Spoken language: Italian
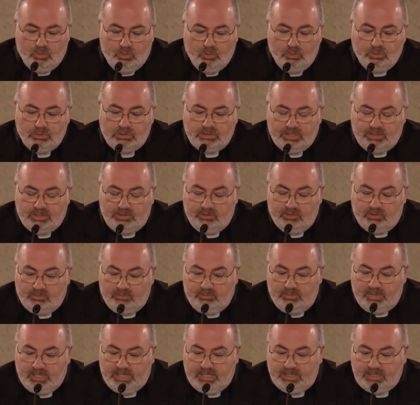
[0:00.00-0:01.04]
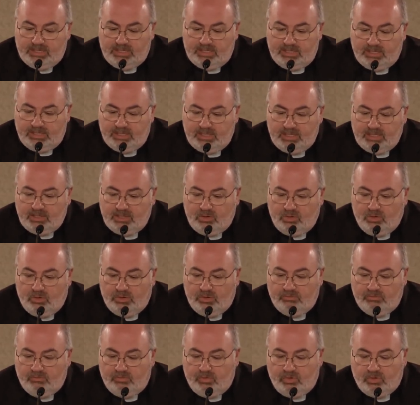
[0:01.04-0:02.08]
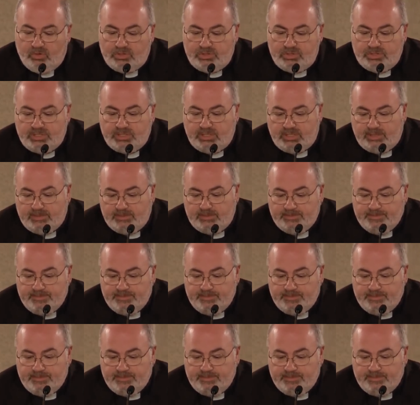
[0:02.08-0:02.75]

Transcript: ulteriormente coinvolgere.